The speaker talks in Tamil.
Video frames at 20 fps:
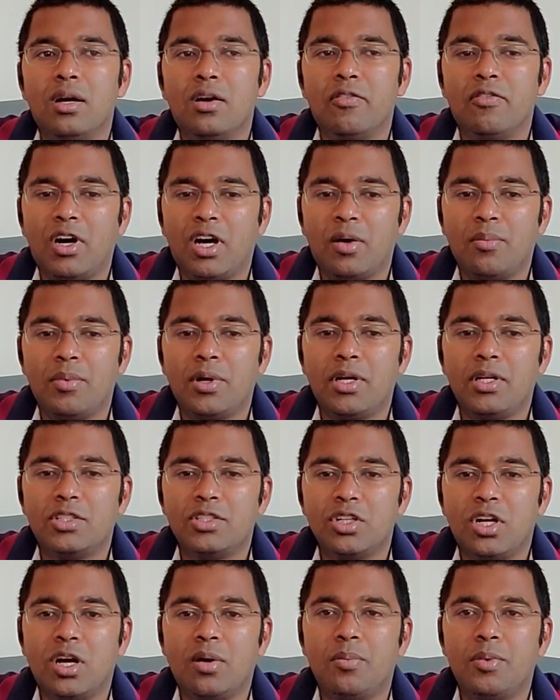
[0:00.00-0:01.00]
ஃபார்மா
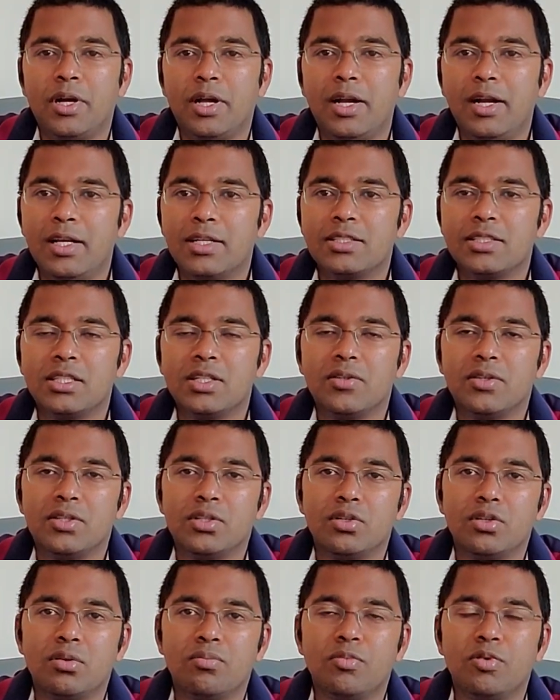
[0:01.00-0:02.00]
ஜாப் இண்டஸ்ட்ரி வந்து
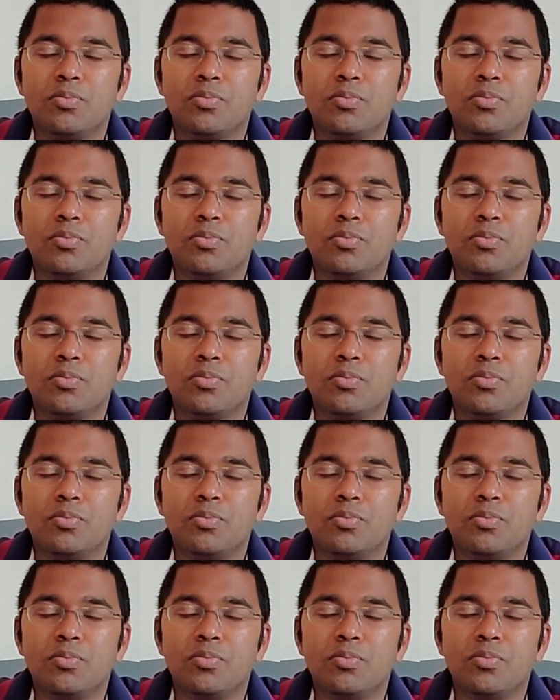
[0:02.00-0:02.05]
ஒரு